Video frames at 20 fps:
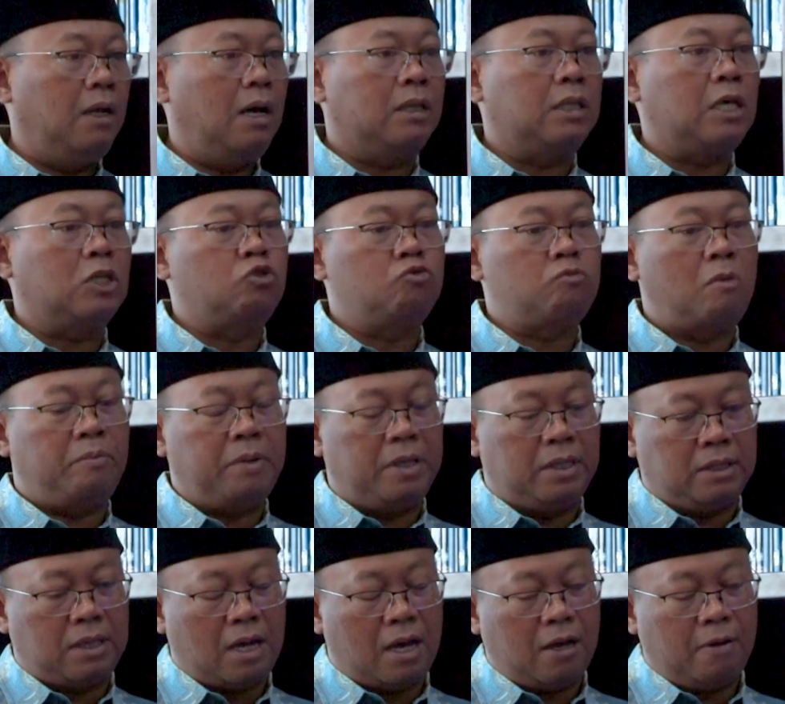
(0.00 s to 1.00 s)
di atas semua
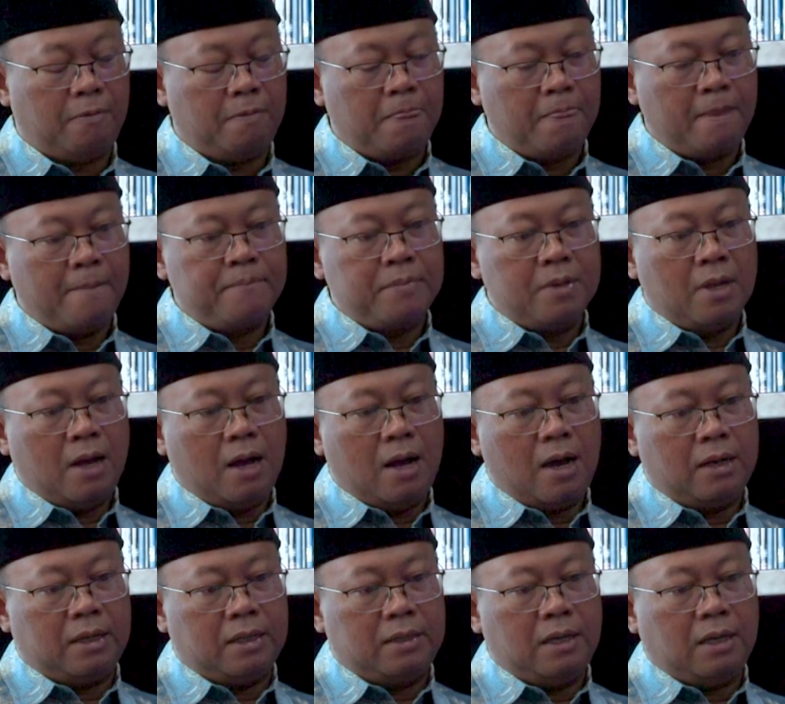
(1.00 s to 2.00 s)
bintang.
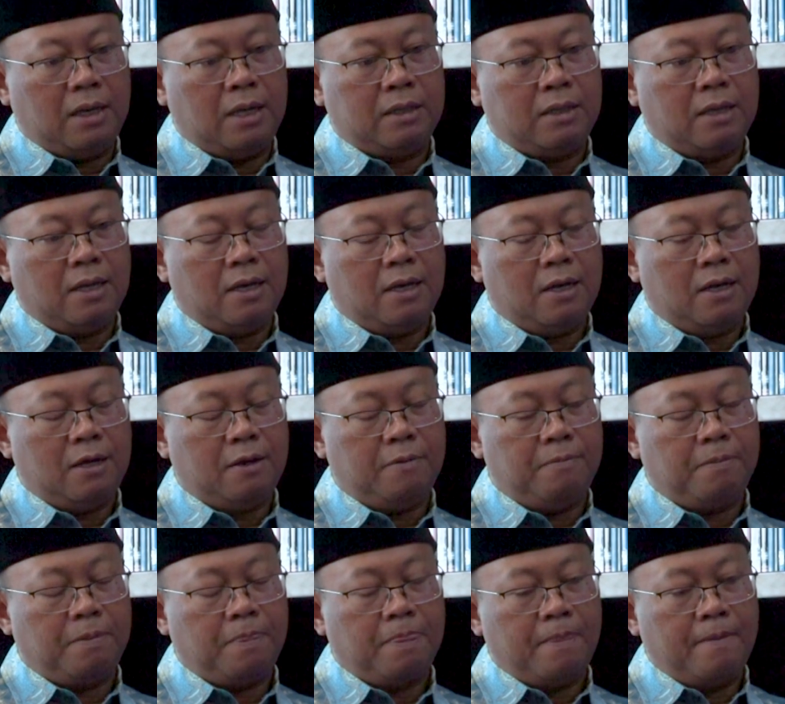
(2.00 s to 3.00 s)
Artinya
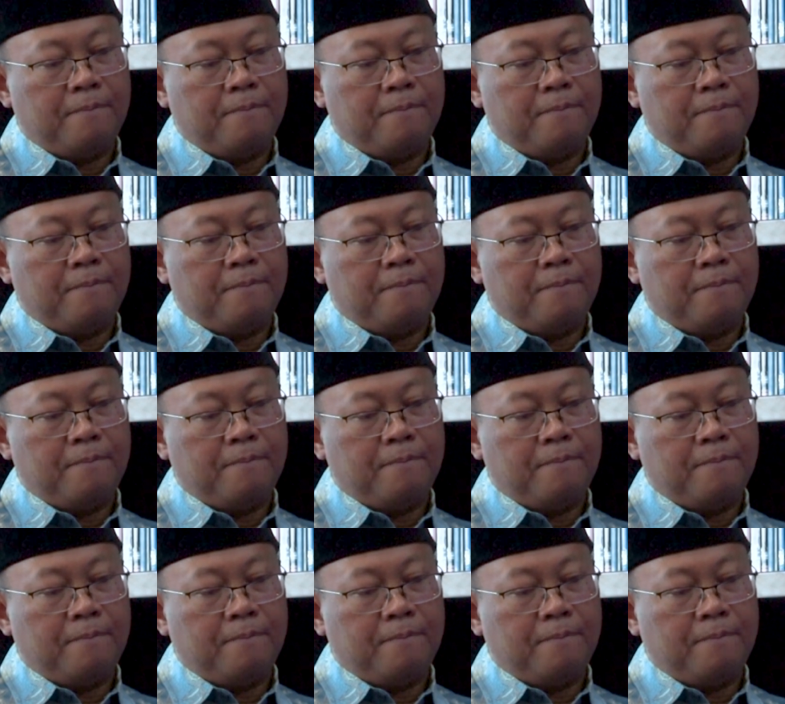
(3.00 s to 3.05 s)
kita